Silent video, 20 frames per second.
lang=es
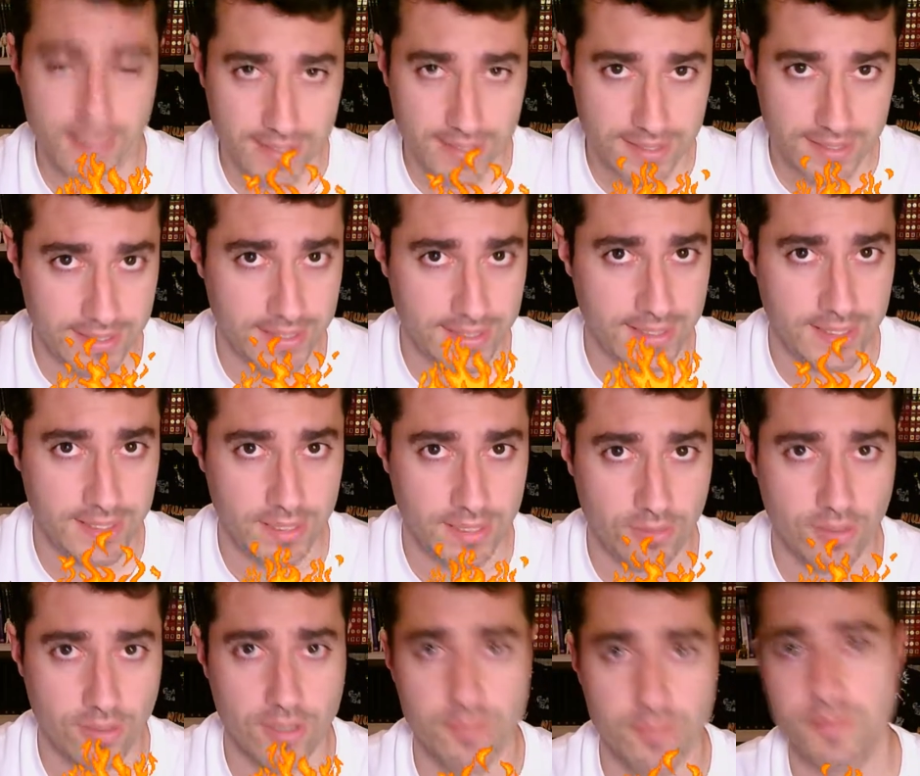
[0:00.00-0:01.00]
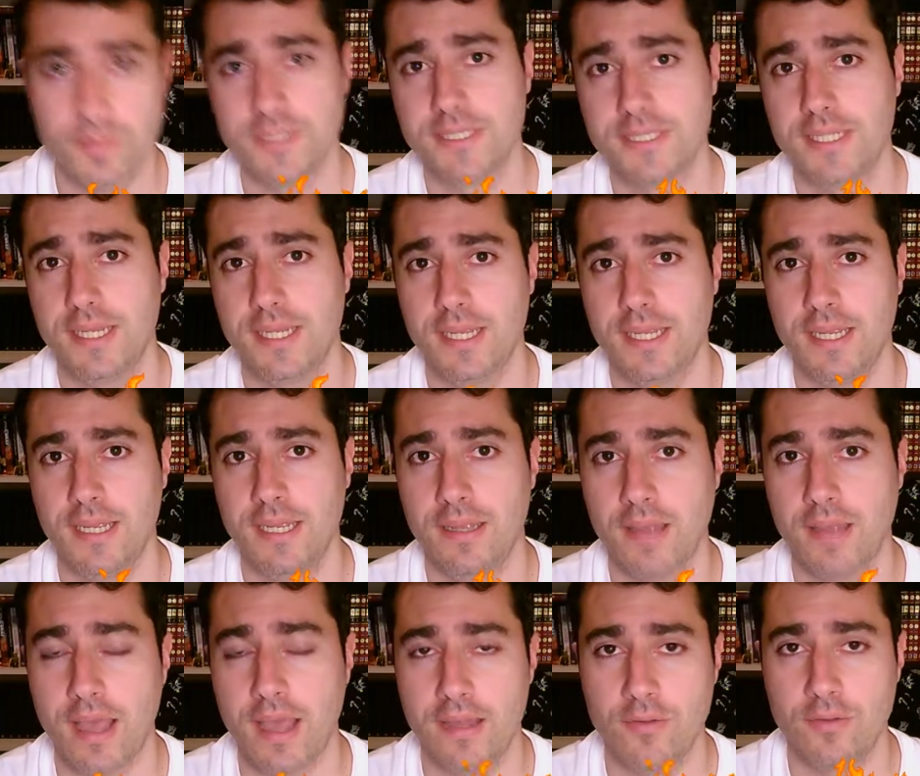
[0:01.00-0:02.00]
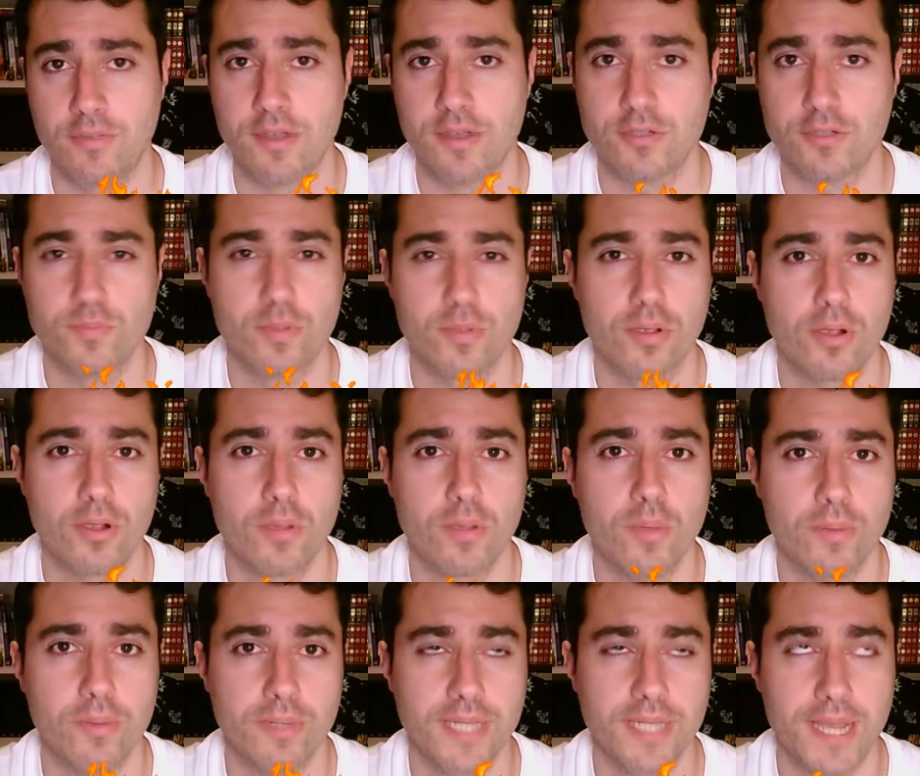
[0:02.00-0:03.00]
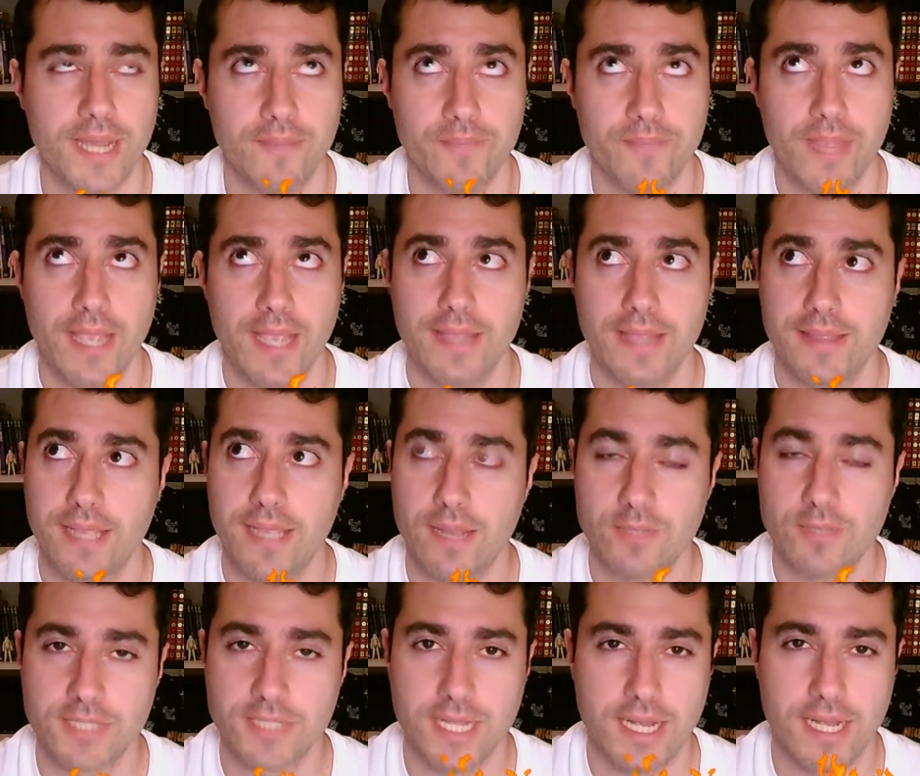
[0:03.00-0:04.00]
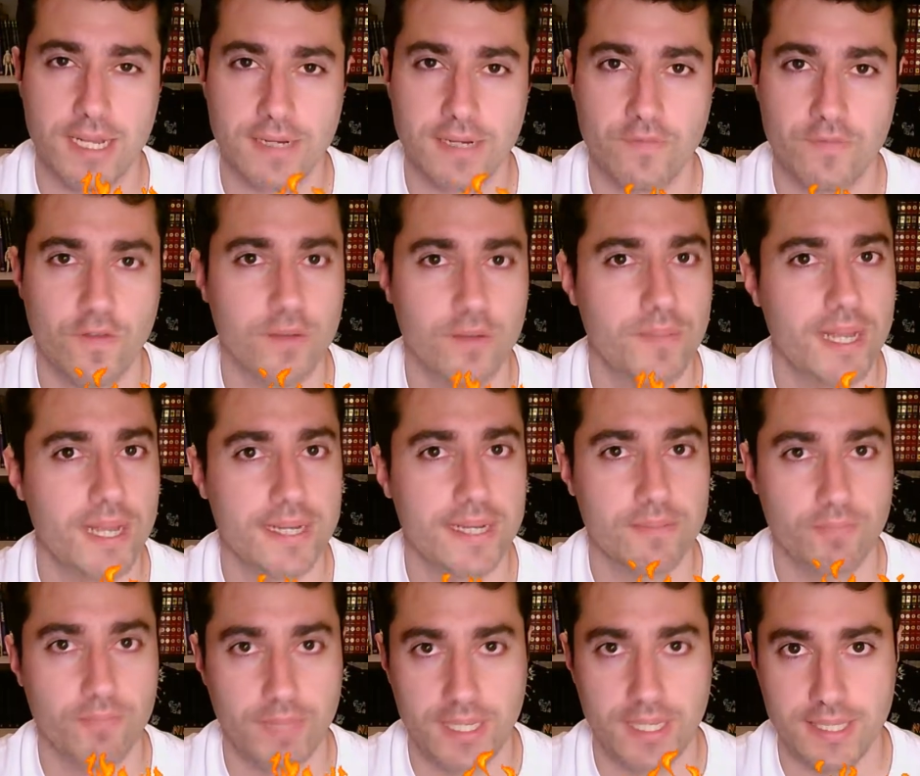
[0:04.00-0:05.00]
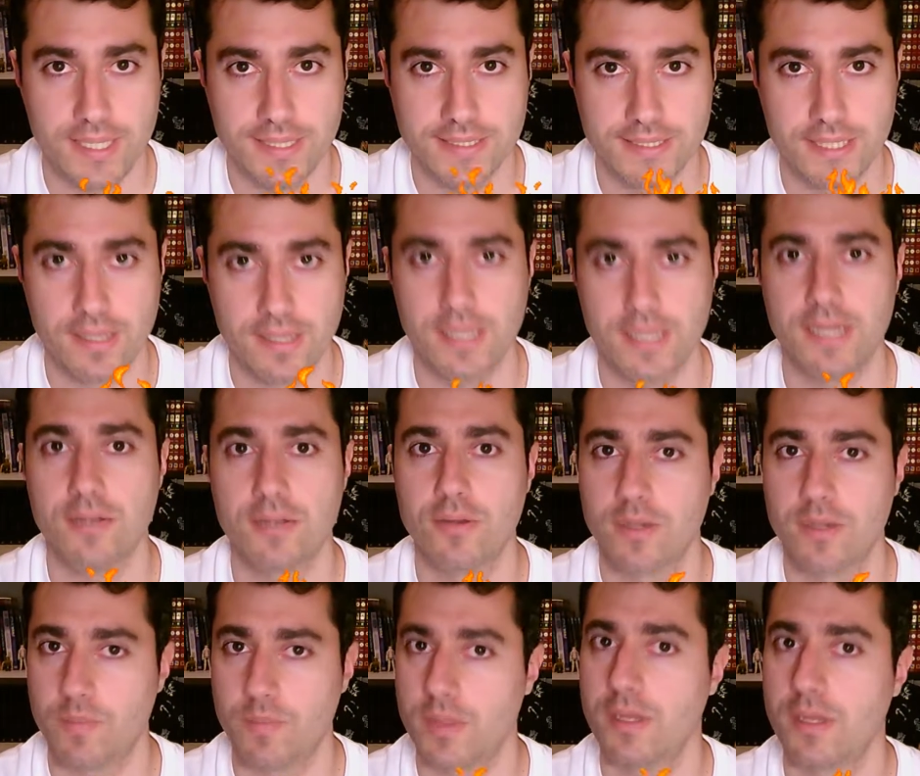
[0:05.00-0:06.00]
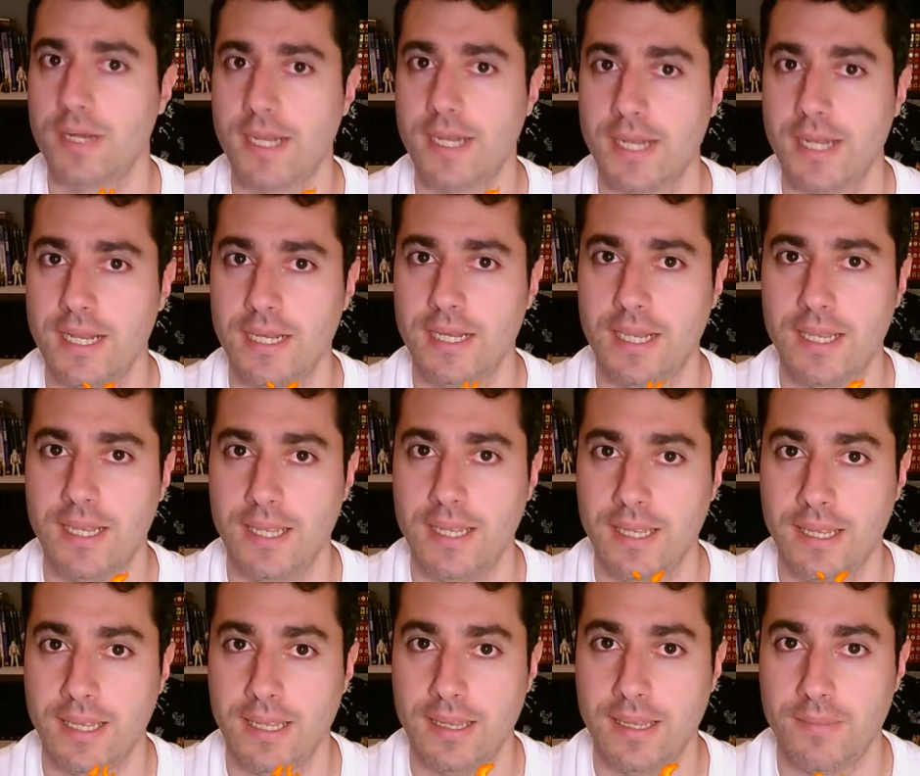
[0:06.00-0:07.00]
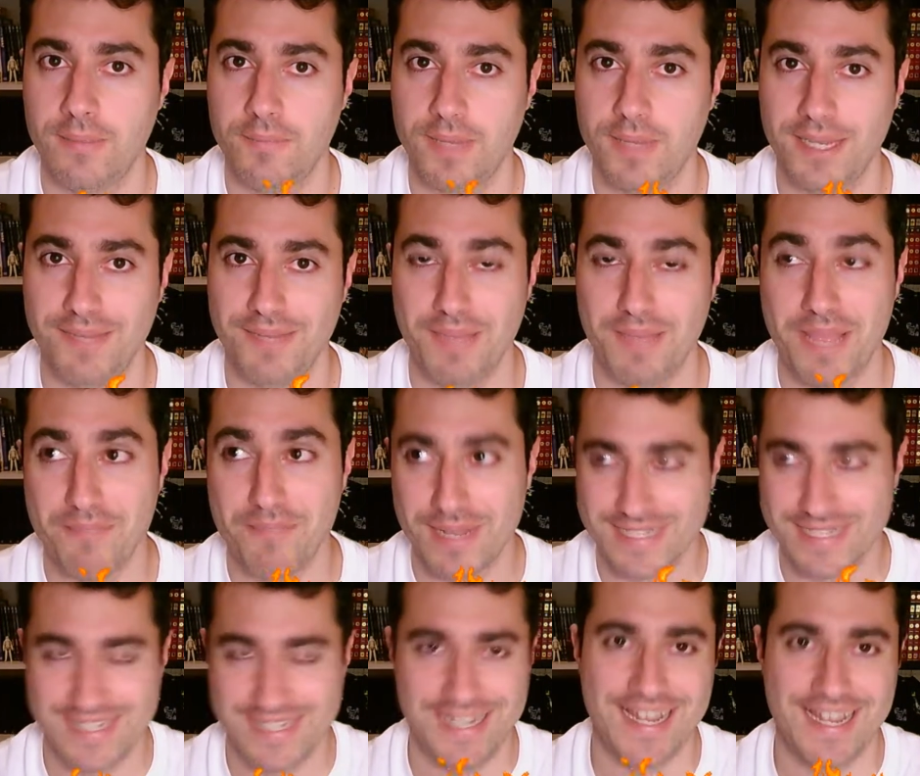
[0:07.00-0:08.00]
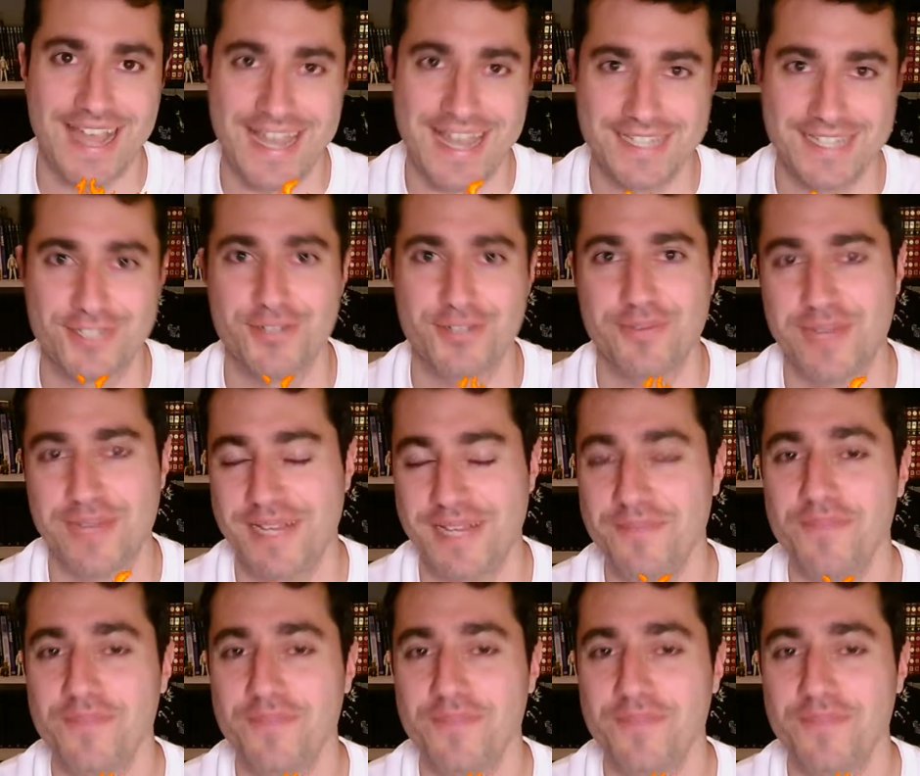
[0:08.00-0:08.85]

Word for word: Y luego después eh, anunciaros un poco cómo voy a digamos, a reformar mis ideas con respecto al canal eh, en base a eso, ¿vale?